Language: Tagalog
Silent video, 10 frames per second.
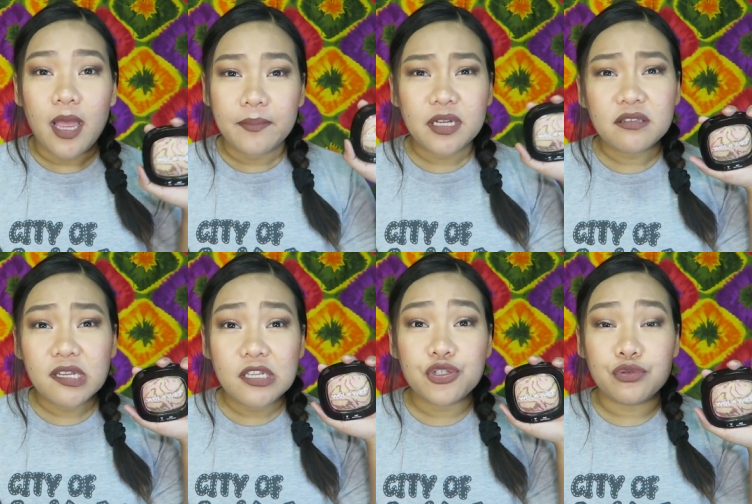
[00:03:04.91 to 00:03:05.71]
I'm not
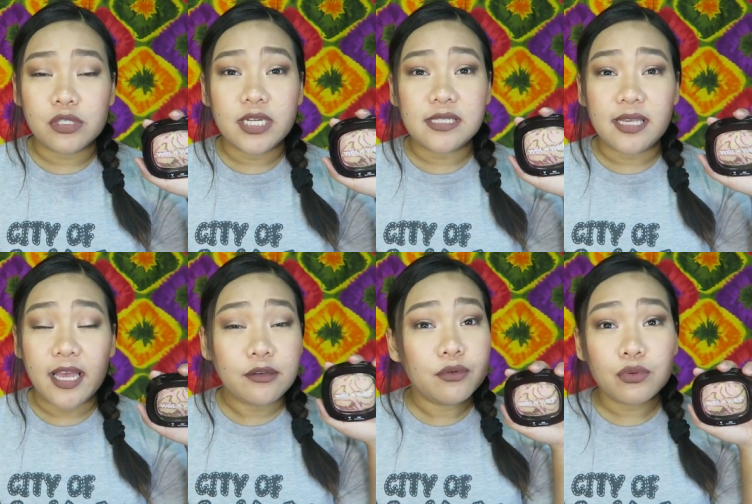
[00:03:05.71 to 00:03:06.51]
really sure kasi
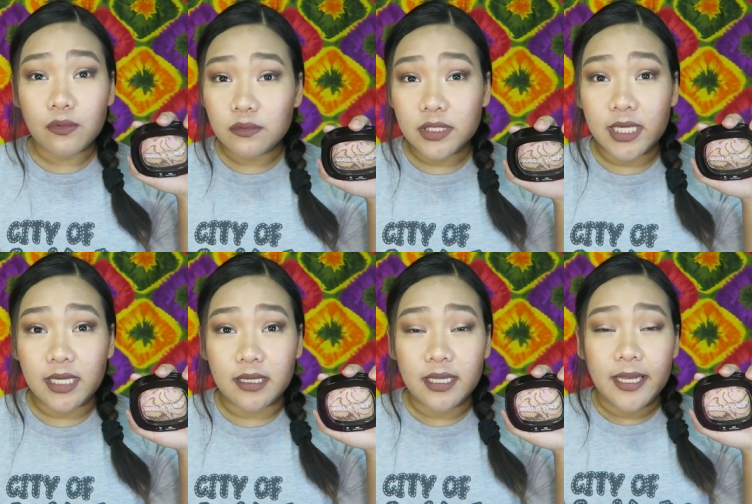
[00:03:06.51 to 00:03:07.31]
I don't own the